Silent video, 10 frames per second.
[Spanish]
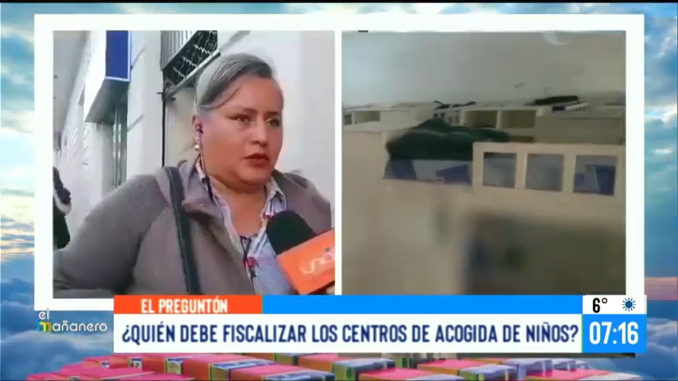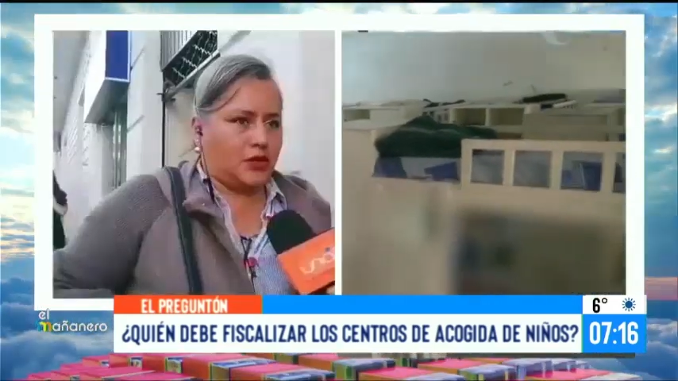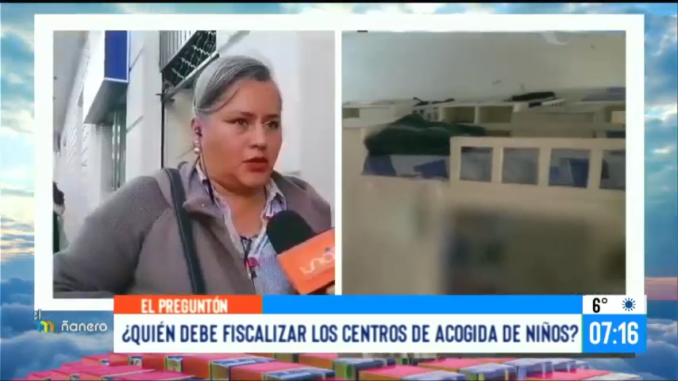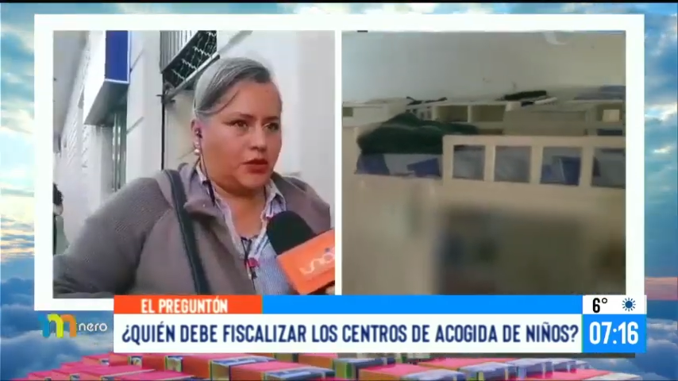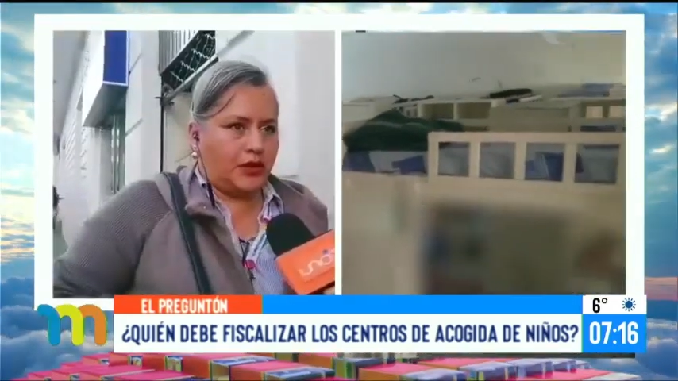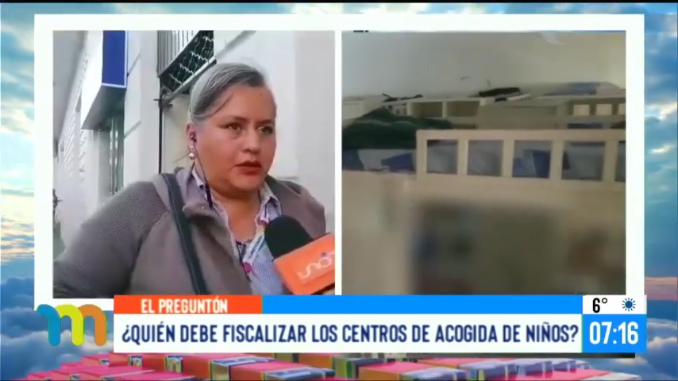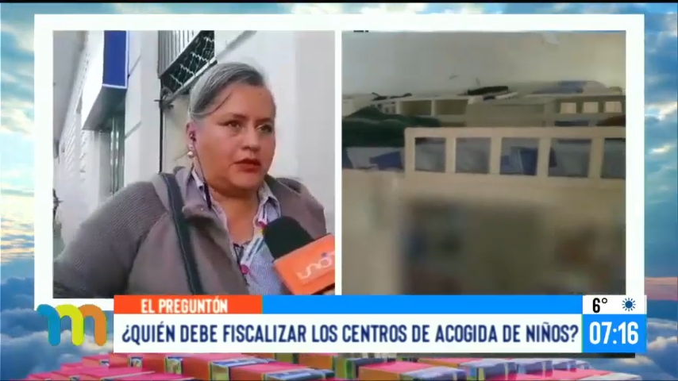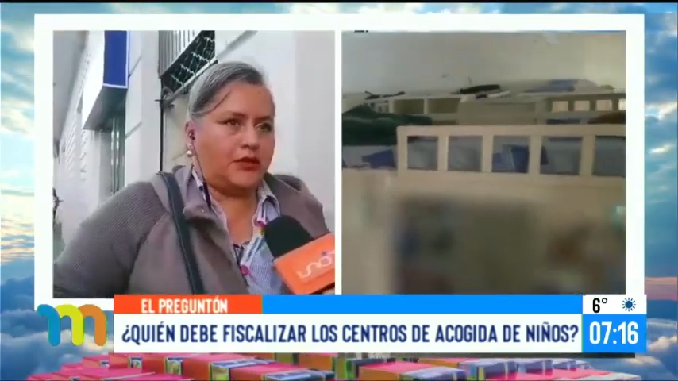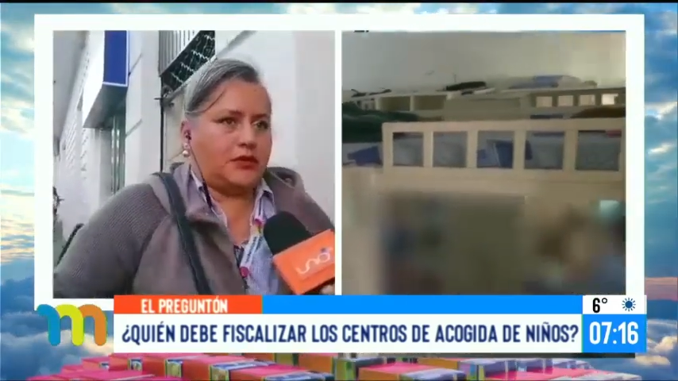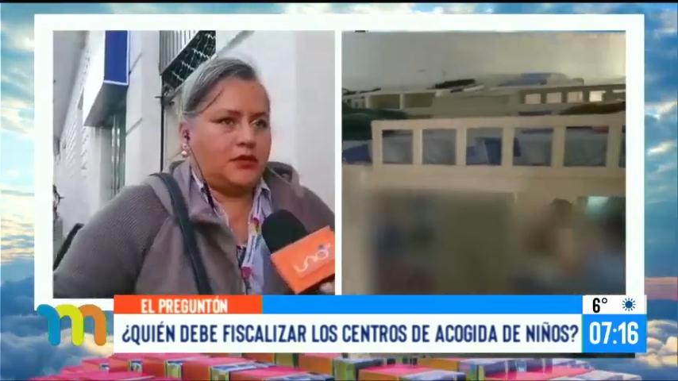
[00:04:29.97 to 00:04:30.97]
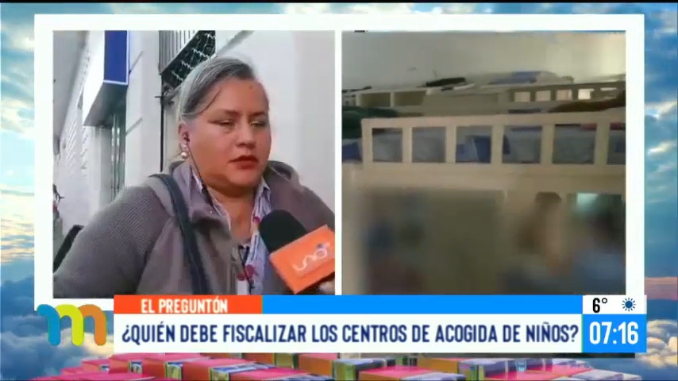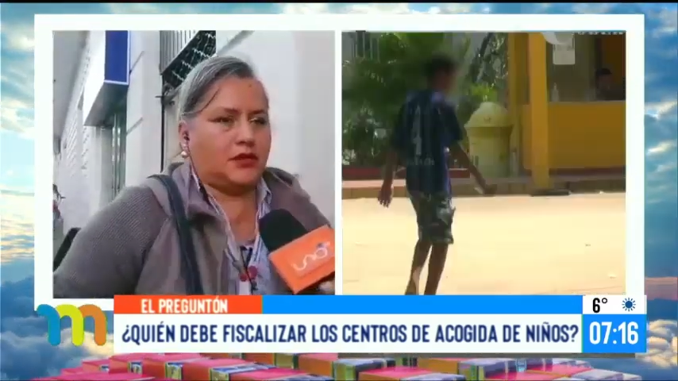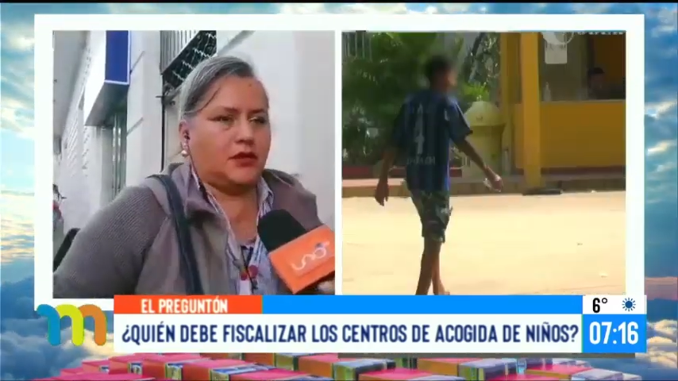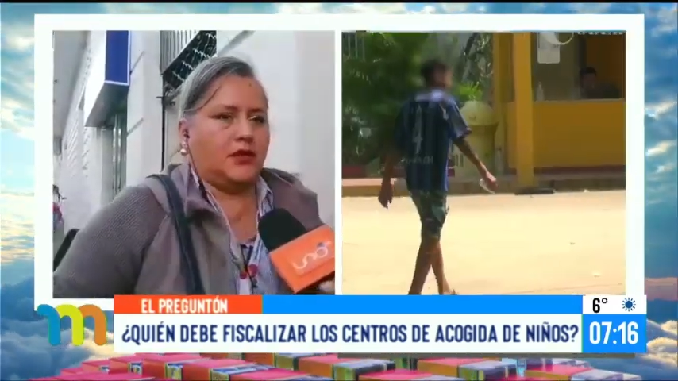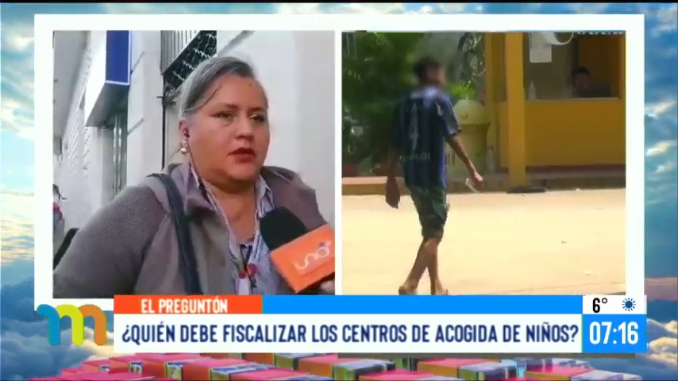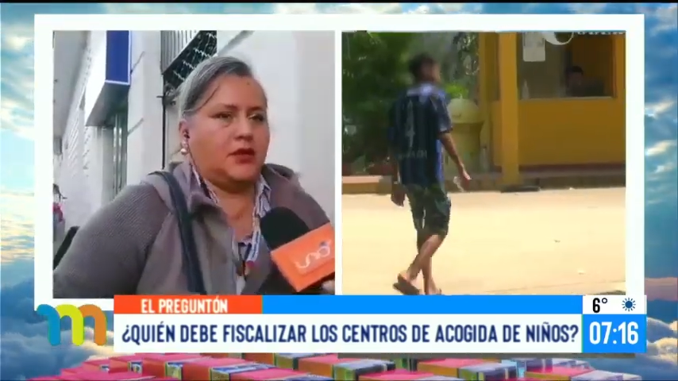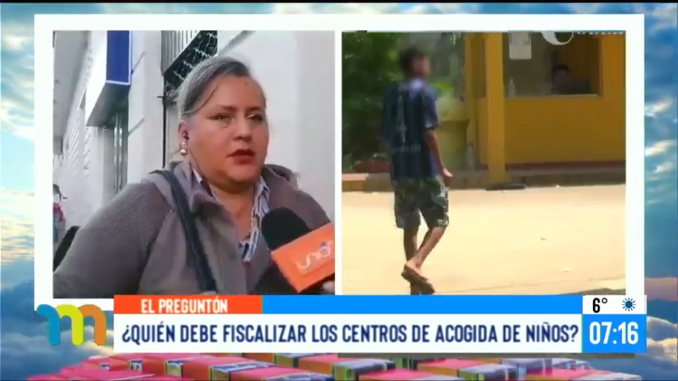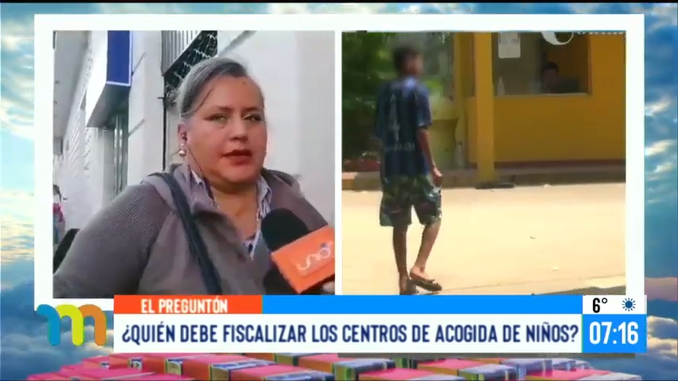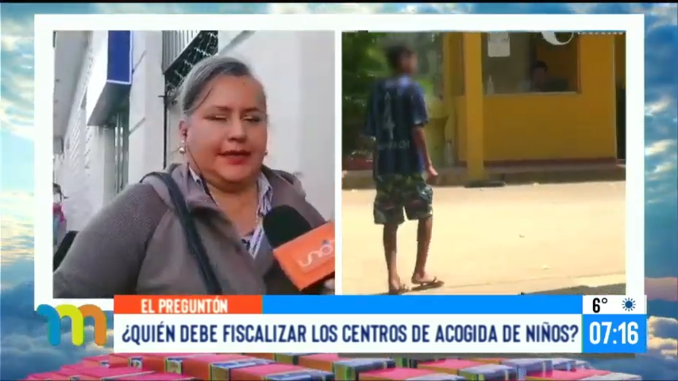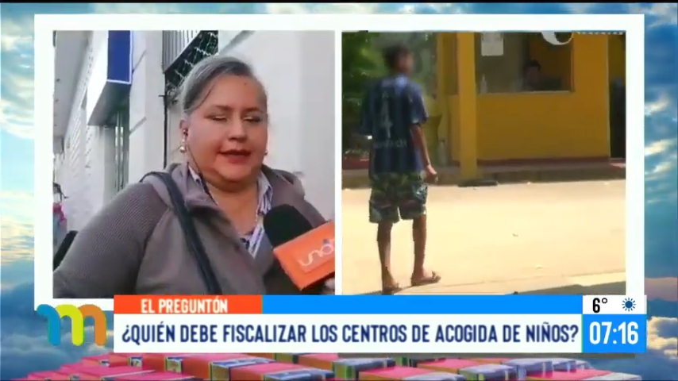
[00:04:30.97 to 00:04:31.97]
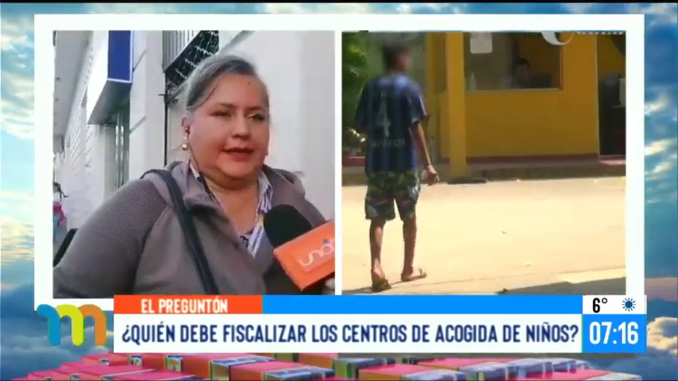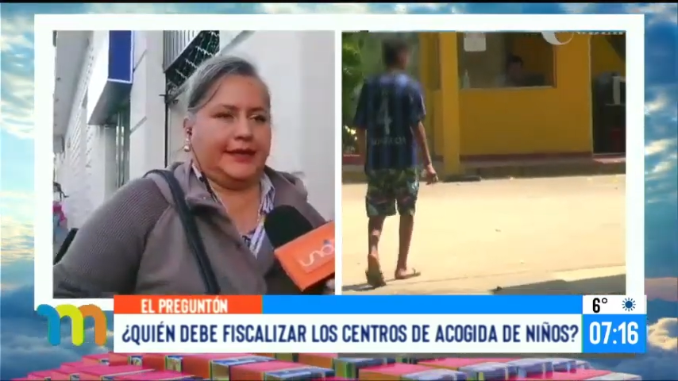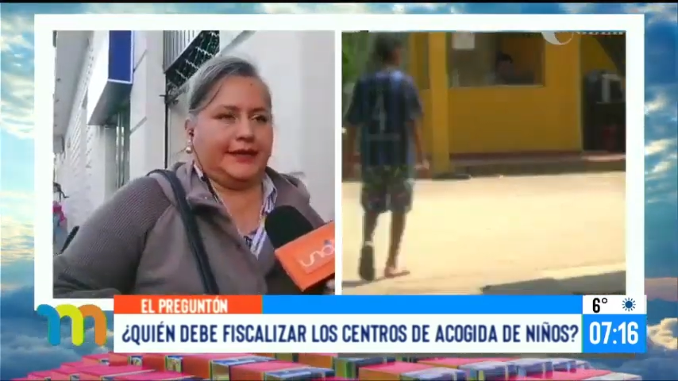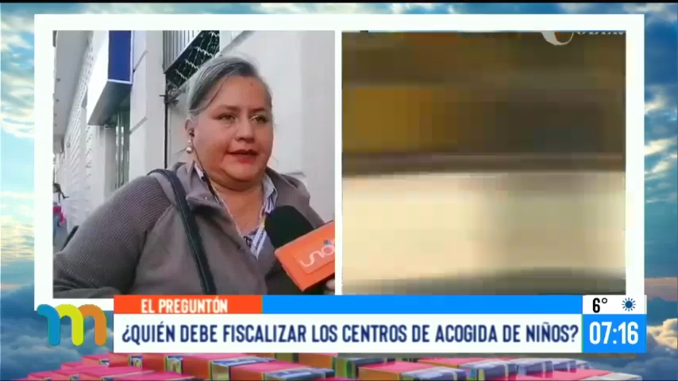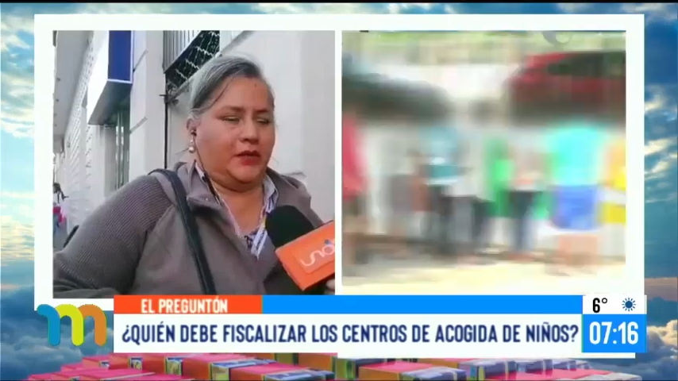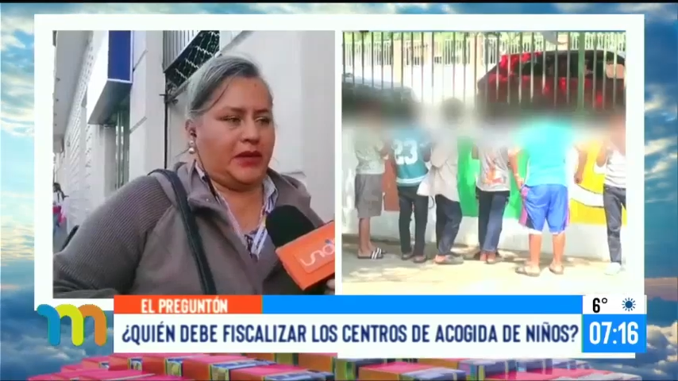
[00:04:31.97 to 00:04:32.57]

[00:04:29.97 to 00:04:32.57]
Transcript: Creo que los gobiernos ah,